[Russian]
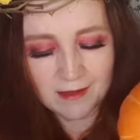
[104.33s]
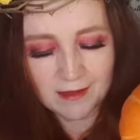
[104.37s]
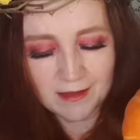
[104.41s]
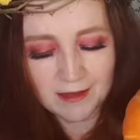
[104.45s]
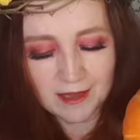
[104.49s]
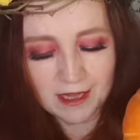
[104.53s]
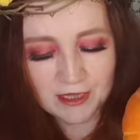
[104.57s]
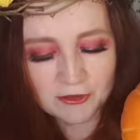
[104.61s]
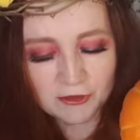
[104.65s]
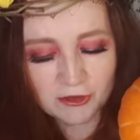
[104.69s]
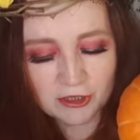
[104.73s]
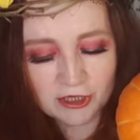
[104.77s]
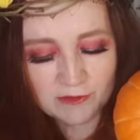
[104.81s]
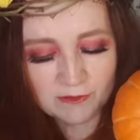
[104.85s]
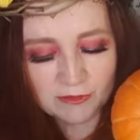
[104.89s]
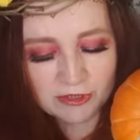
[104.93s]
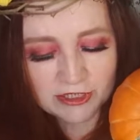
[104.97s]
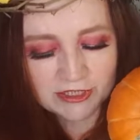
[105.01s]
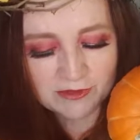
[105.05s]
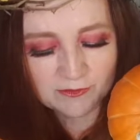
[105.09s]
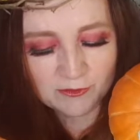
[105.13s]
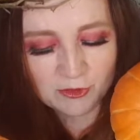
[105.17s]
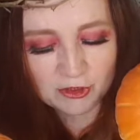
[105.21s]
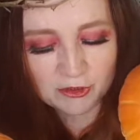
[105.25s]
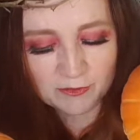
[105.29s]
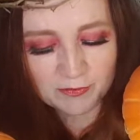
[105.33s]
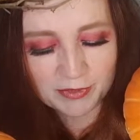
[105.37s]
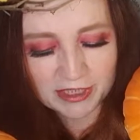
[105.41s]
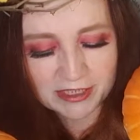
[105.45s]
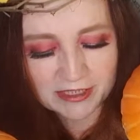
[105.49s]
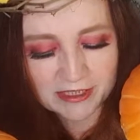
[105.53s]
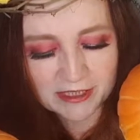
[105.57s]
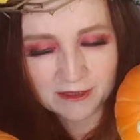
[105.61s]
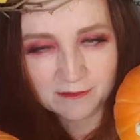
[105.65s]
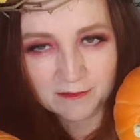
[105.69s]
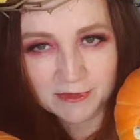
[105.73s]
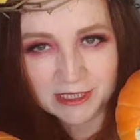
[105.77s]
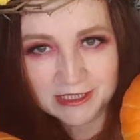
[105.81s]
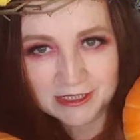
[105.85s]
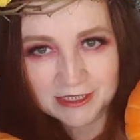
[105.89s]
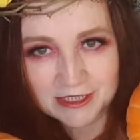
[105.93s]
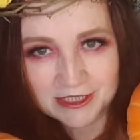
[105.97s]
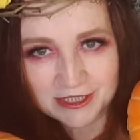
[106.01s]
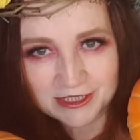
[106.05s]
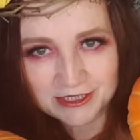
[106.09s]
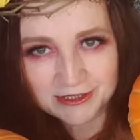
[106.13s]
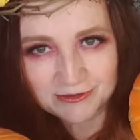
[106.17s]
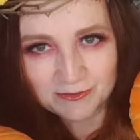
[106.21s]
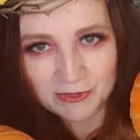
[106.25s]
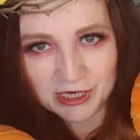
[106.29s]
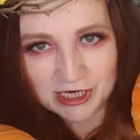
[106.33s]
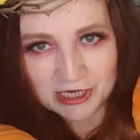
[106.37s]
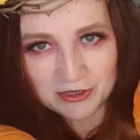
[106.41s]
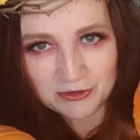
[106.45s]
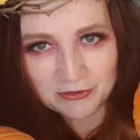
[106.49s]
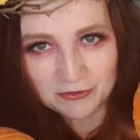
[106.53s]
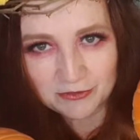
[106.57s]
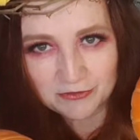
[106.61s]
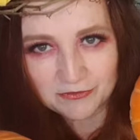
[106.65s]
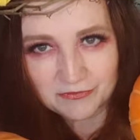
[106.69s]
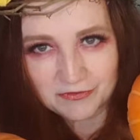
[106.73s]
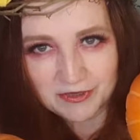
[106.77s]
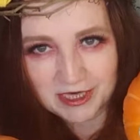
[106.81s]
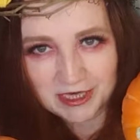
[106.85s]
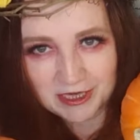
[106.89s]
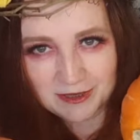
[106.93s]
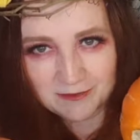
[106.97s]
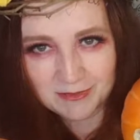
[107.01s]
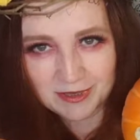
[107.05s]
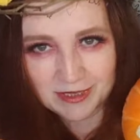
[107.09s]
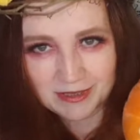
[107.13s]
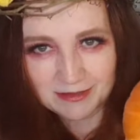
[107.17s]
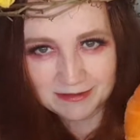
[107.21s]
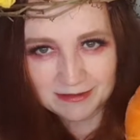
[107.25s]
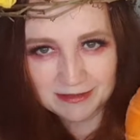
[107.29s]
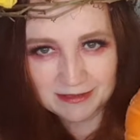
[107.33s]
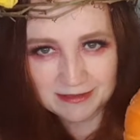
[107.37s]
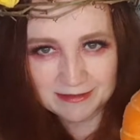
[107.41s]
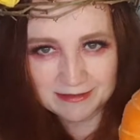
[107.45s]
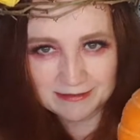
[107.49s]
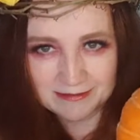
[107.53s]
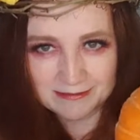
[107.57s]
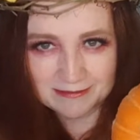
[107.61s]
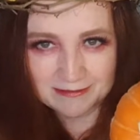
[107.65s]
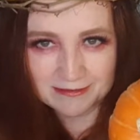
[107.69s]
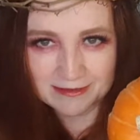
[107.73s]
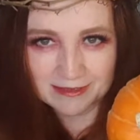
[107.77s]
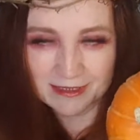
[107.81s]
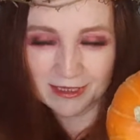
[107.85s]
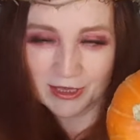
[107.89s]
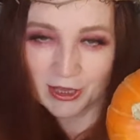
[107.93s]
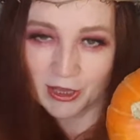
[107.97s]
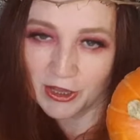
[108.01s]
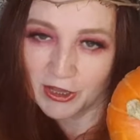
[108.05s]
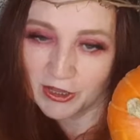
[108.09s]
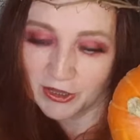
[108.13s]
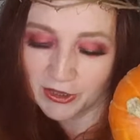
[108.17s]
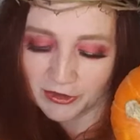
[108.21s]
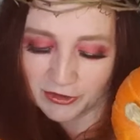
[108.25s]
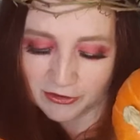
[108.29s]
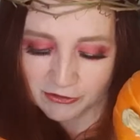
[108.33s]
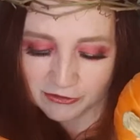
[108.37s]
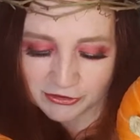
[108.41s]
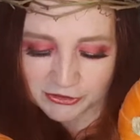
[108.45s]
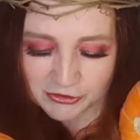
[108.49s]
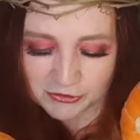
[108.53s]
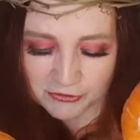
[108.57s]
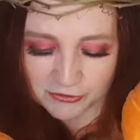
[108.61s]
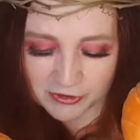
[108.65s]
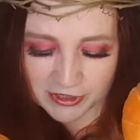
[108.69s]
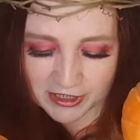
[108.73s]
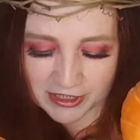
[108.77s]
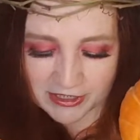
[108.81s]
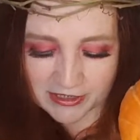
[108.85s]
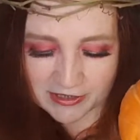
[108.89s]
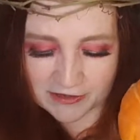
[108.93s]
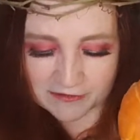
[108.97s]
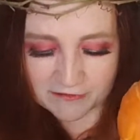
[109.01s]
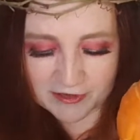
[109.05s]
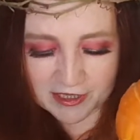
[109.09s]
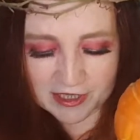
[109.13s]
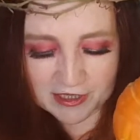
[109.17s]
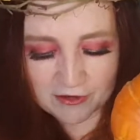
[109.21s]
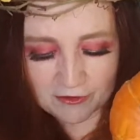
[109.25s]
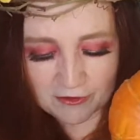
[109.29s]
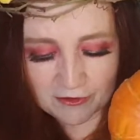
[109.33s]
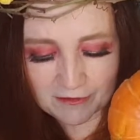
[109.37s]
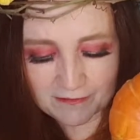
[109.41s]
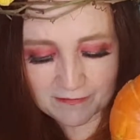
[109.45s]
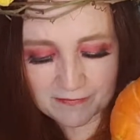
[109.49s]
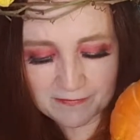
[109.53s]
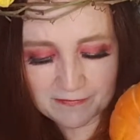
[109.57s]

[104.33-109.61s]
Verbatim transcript: который бы смог притормозить мое время и ускорить твое?